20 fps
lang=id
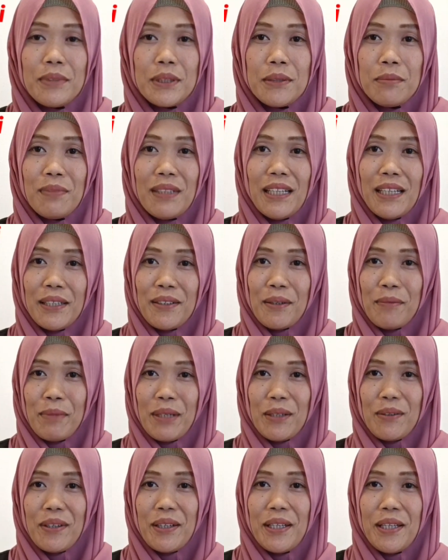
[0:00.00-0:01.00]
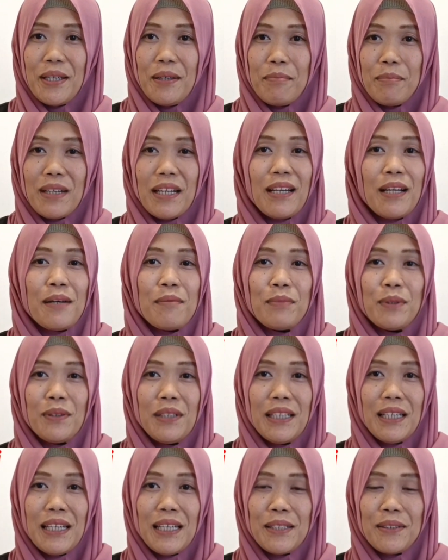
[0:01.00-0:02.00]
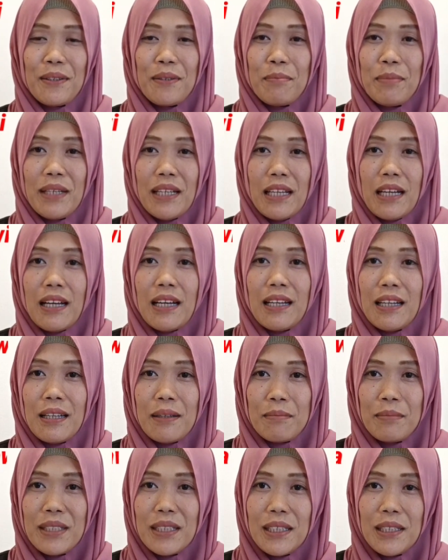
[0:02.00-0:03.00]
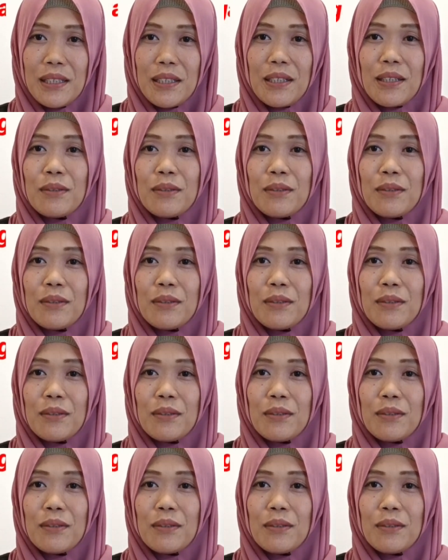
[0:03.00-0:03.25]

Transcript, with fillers: Bismillahirrahmanirrahim. Alhamdulillahirabbil alamin.